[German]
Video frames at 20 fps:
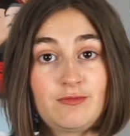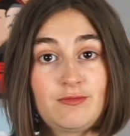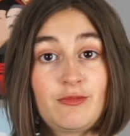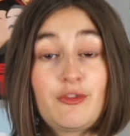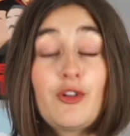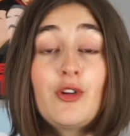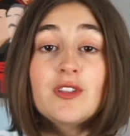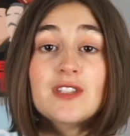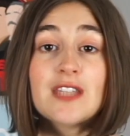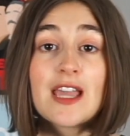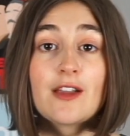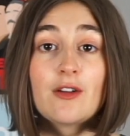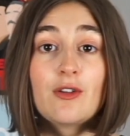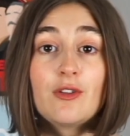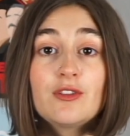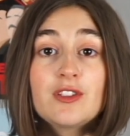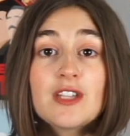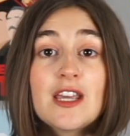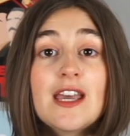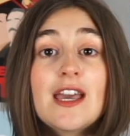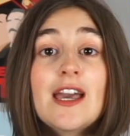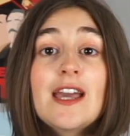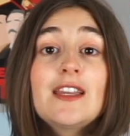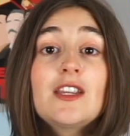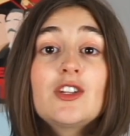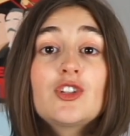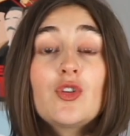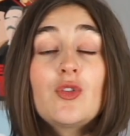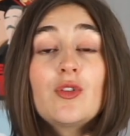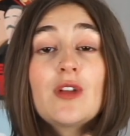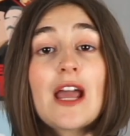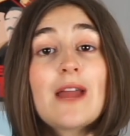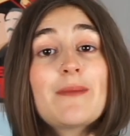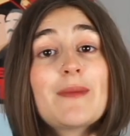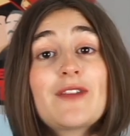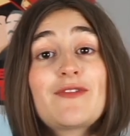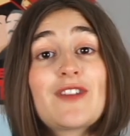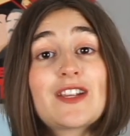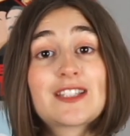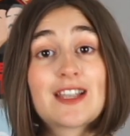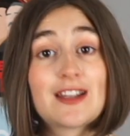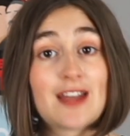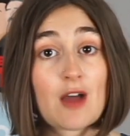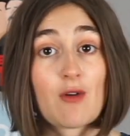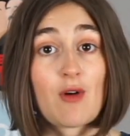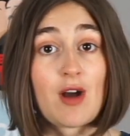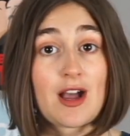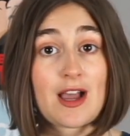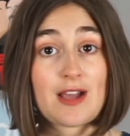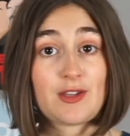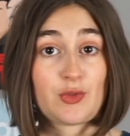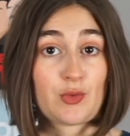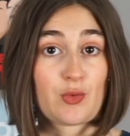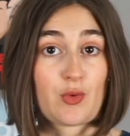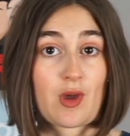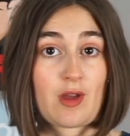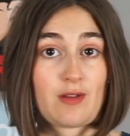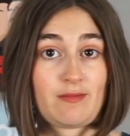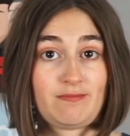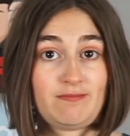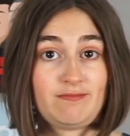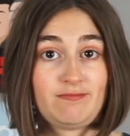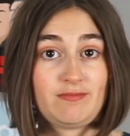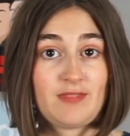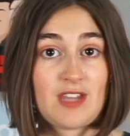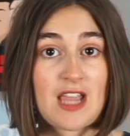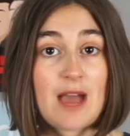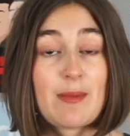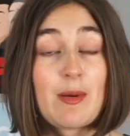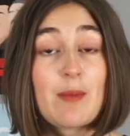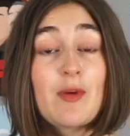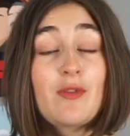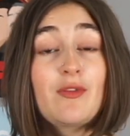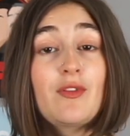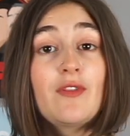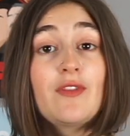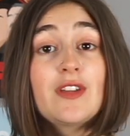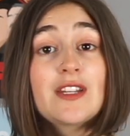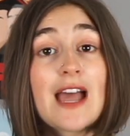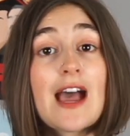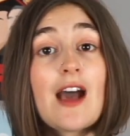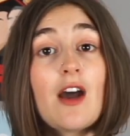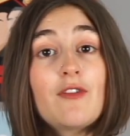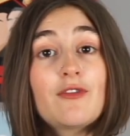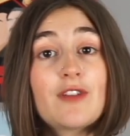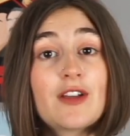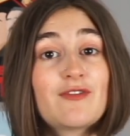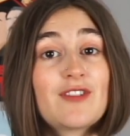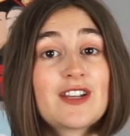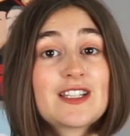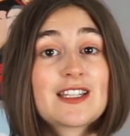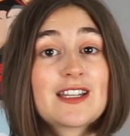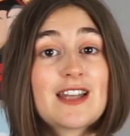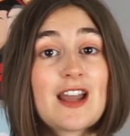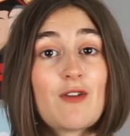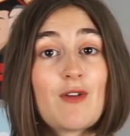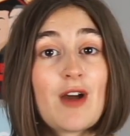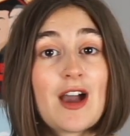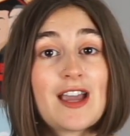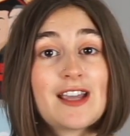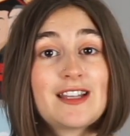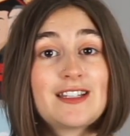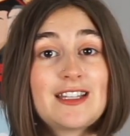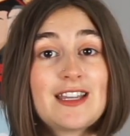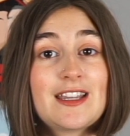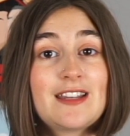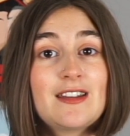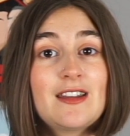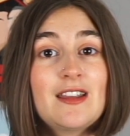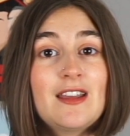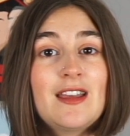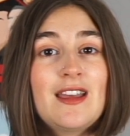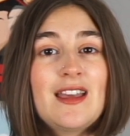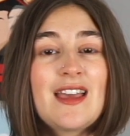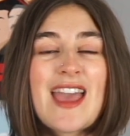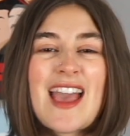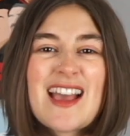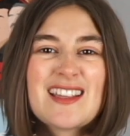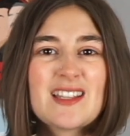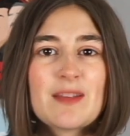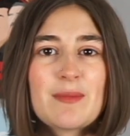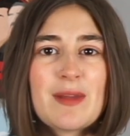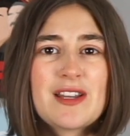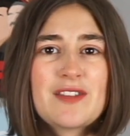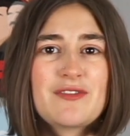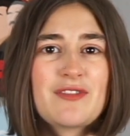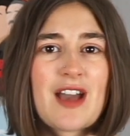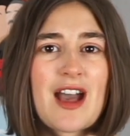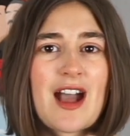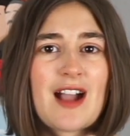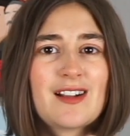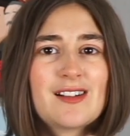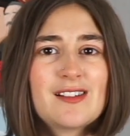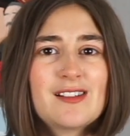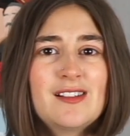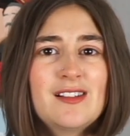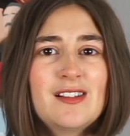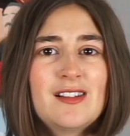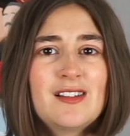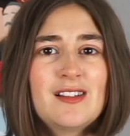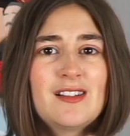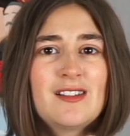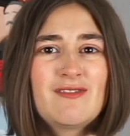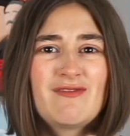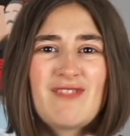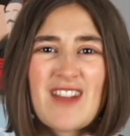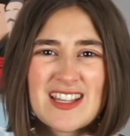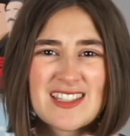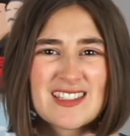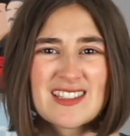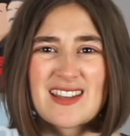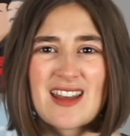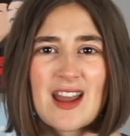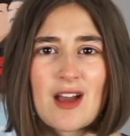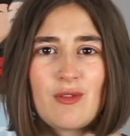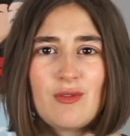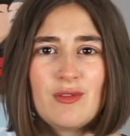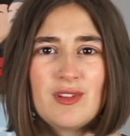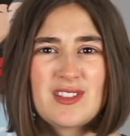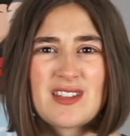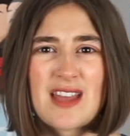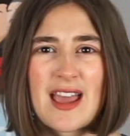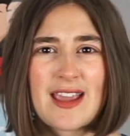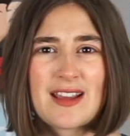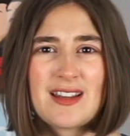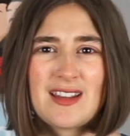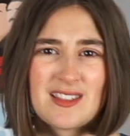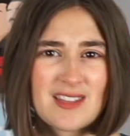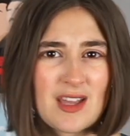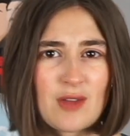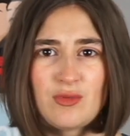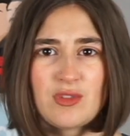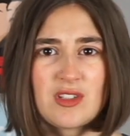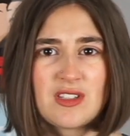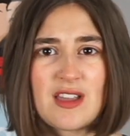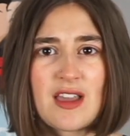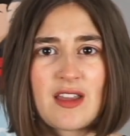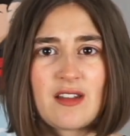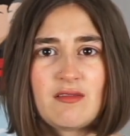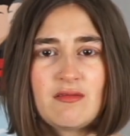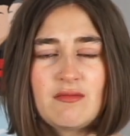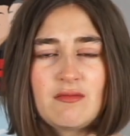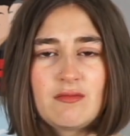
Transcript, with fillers: Für uns ein Grund, in den Ton einmal etwas genauer reinzuhören. Aber bevor wir darauf etwas genauer eingehen, erst einmal die Frage, was genau ist eigentlich Sounddesign?